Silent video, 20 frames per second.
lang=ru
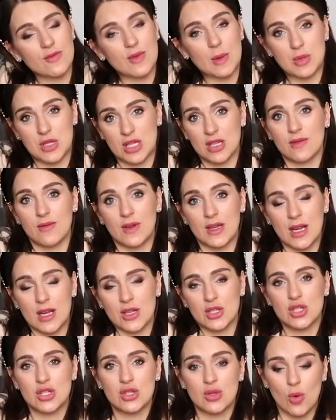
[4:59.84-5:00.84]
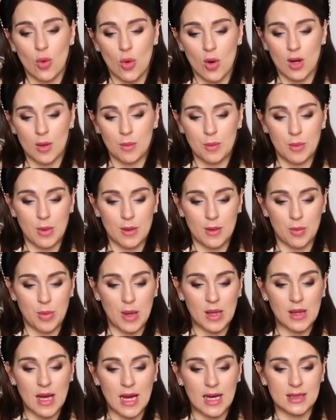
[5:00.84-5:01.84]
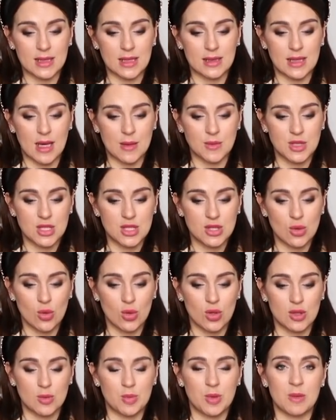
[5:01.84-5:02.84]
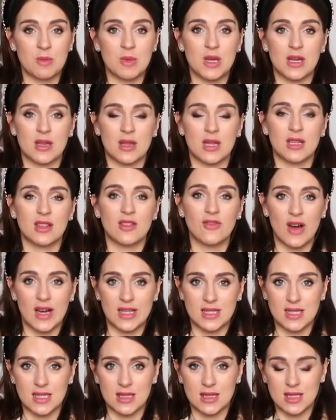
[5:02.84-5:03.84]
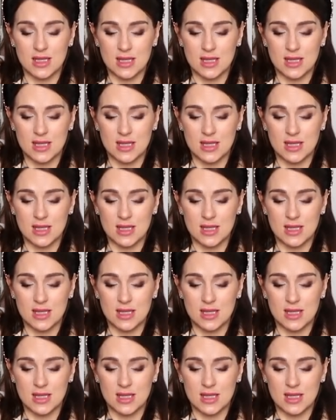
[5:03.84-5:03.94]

Вообще говорят, что палата там стоит примерно 20